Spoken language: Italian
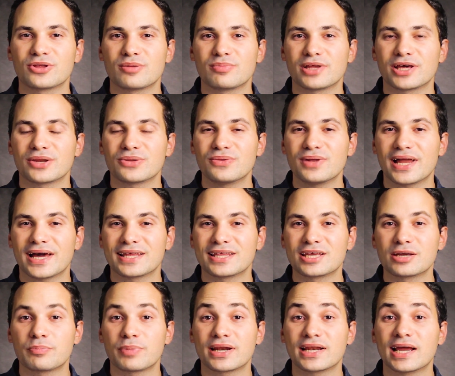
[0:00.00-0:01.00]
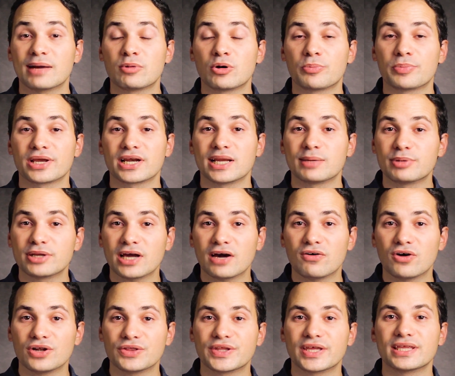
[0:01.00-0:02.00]
di Player 2 Lighting parliamo per la prima
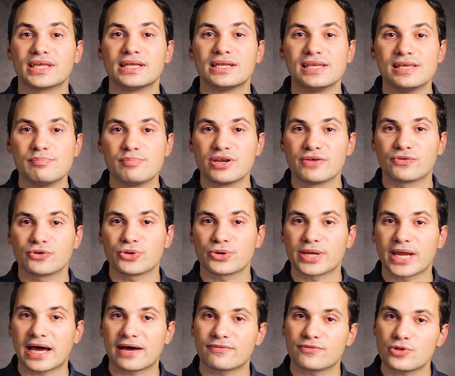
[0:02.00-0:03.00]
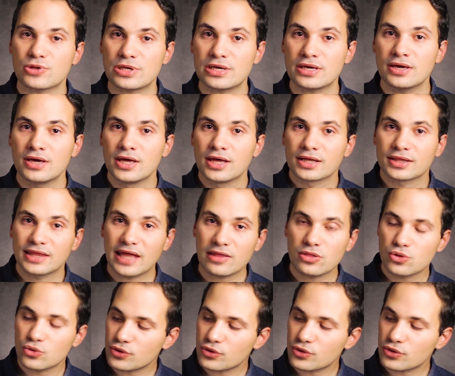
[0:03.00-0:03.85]
volta di libri fotografici, dando